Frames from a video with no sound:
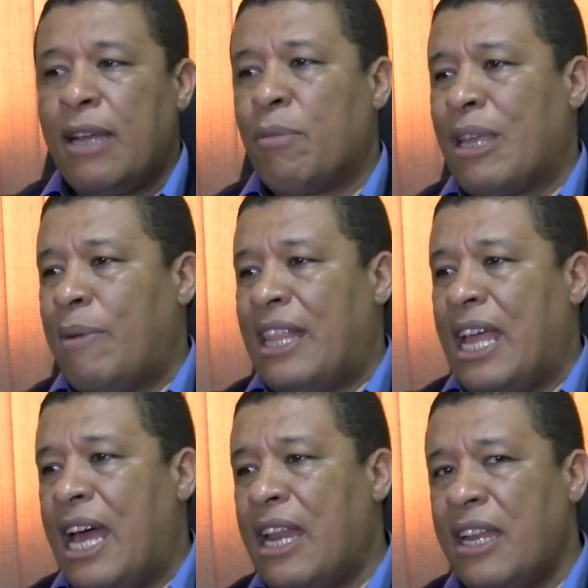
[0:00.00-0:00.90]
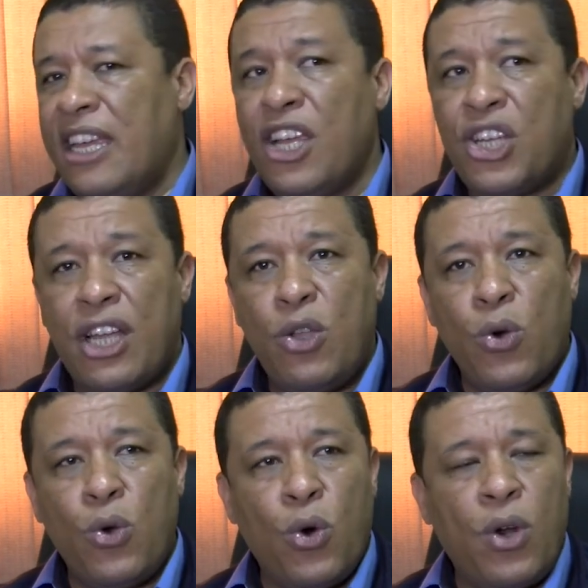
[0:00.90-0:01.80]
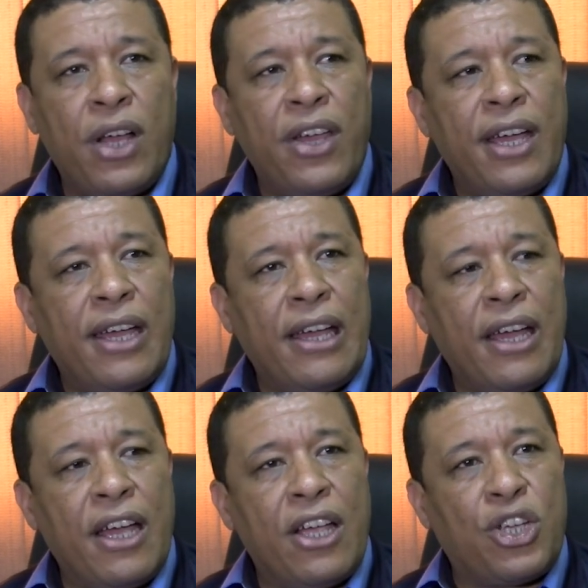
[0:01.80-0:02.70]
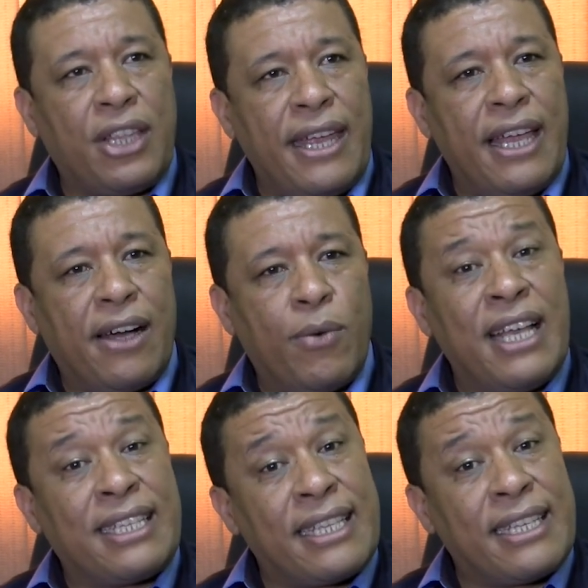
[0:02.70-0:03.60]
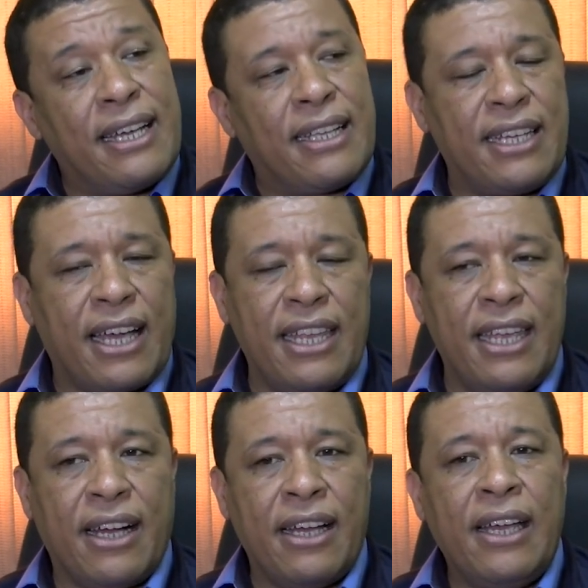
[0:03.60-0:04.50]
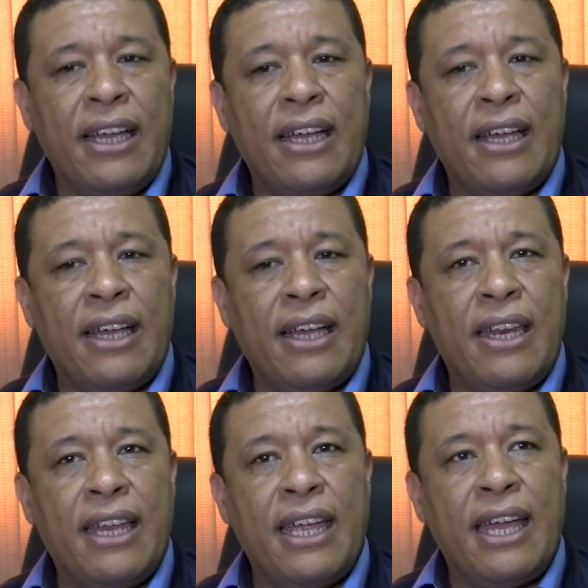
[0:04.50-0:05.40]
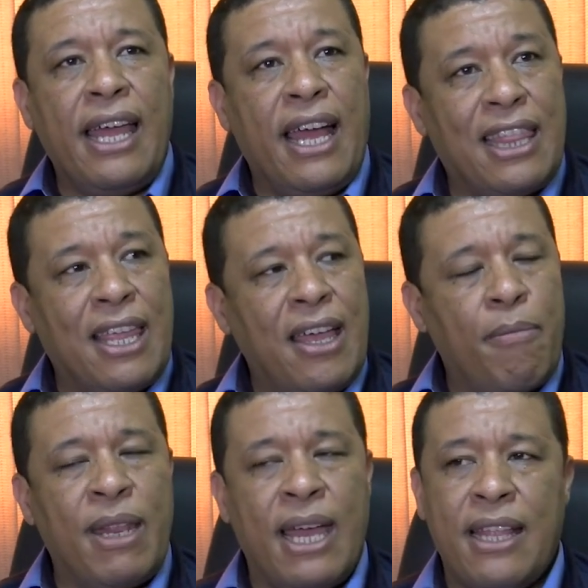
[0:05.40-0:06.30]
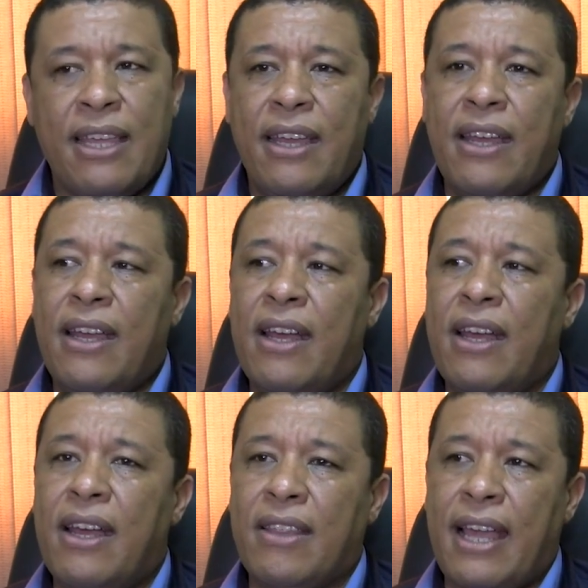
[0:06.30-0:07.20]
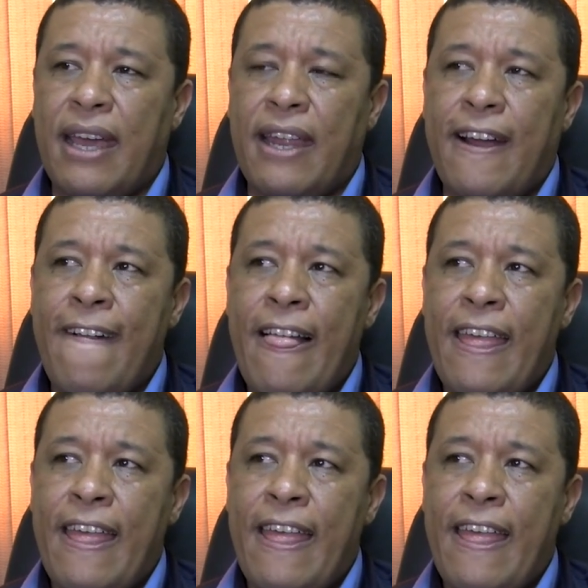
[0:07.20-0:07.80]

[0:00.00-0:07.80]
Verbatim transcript: من طبيعه الحال لايجاد حلول آه، جذريه وليست تقنيه آه، للحد من هذه الظاهره